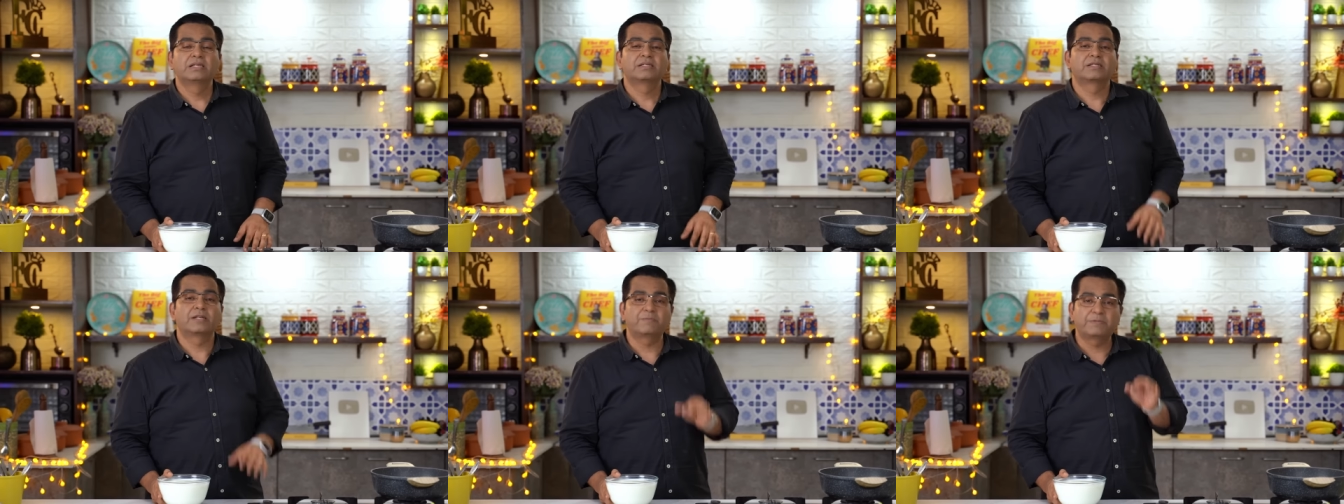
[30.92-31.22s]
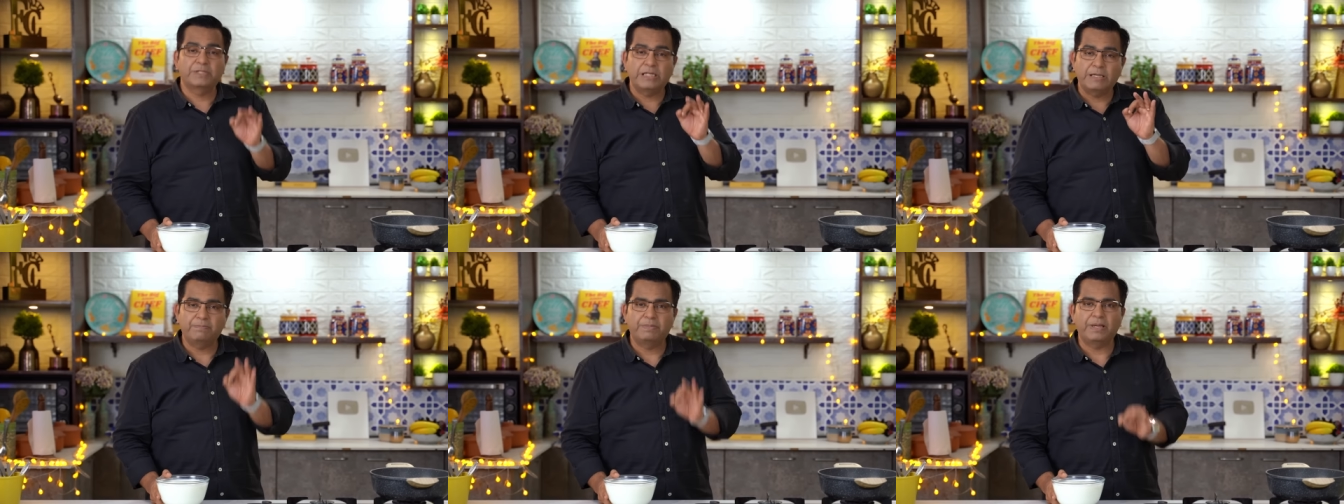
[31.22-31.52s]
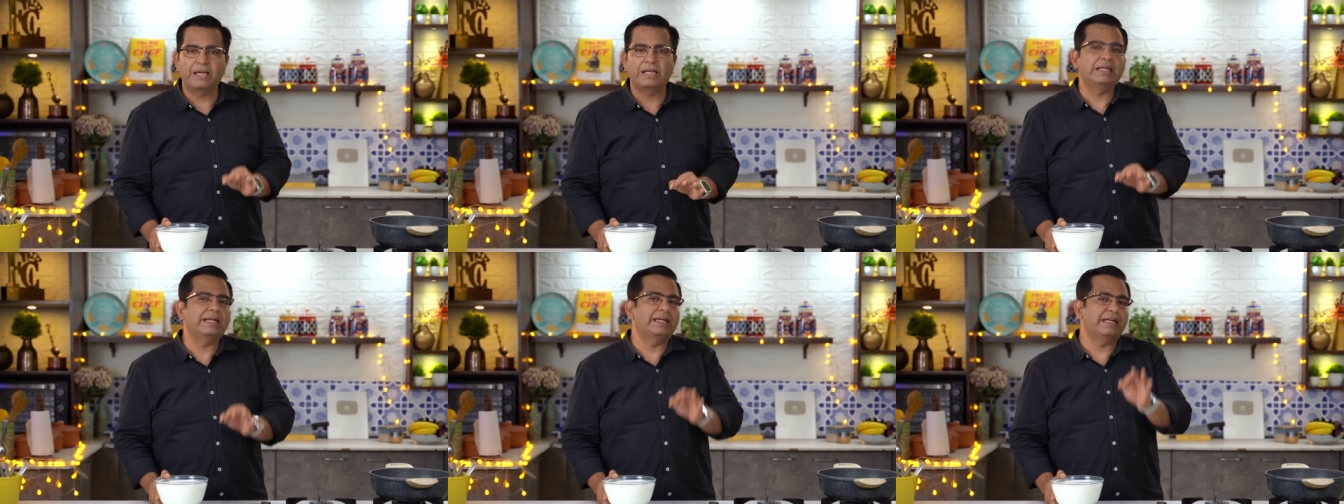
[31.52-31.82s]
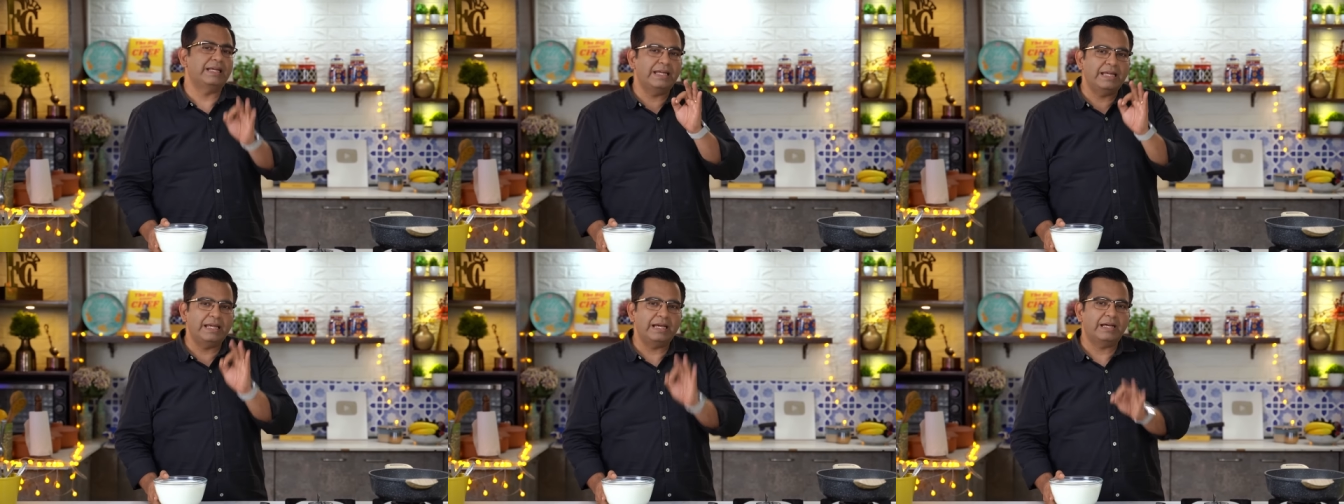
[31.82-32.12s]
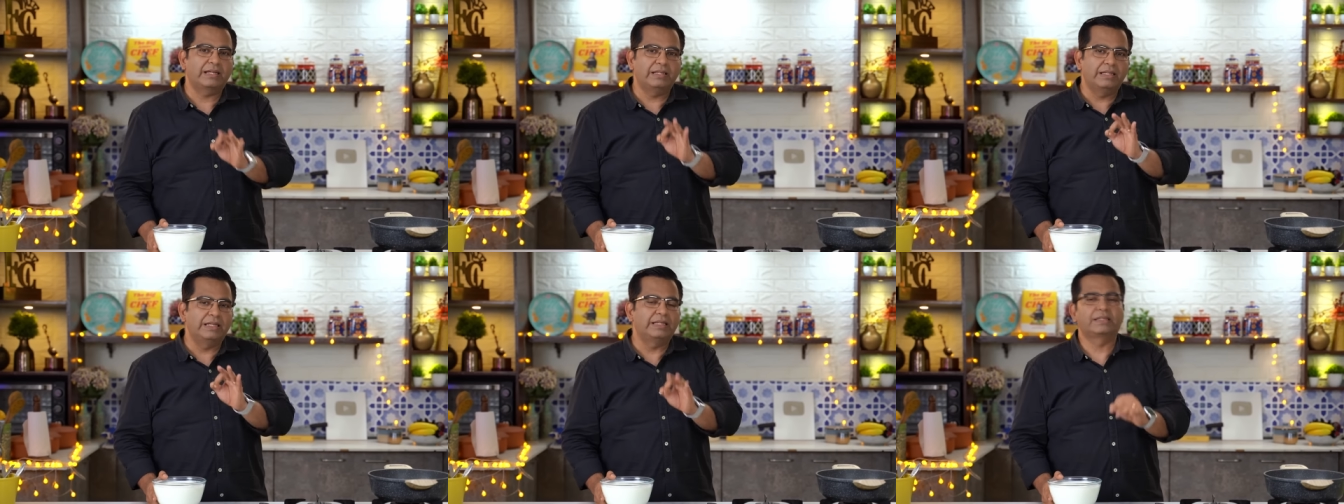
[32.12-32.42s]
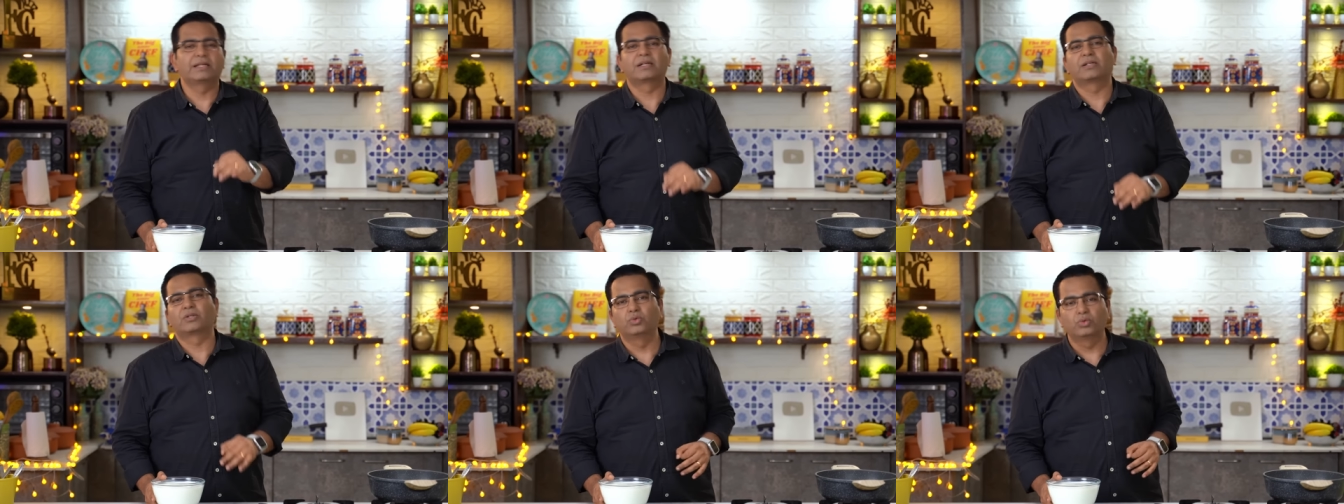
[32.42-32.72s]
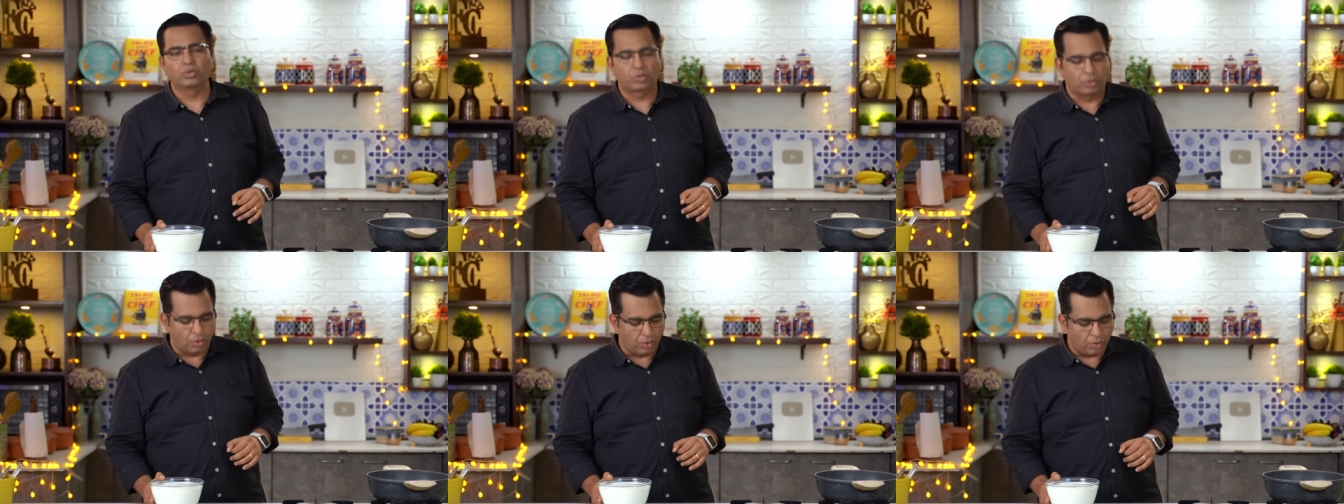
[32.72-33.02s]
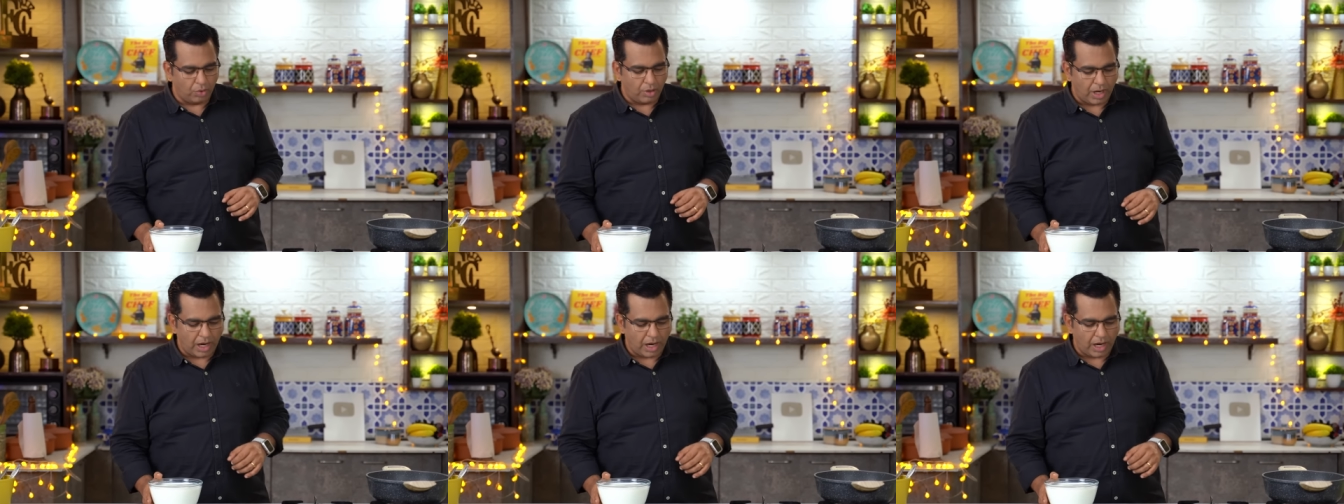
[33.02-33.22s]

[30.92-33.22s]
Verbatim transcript: सबसे पहले एक लीटर दूध को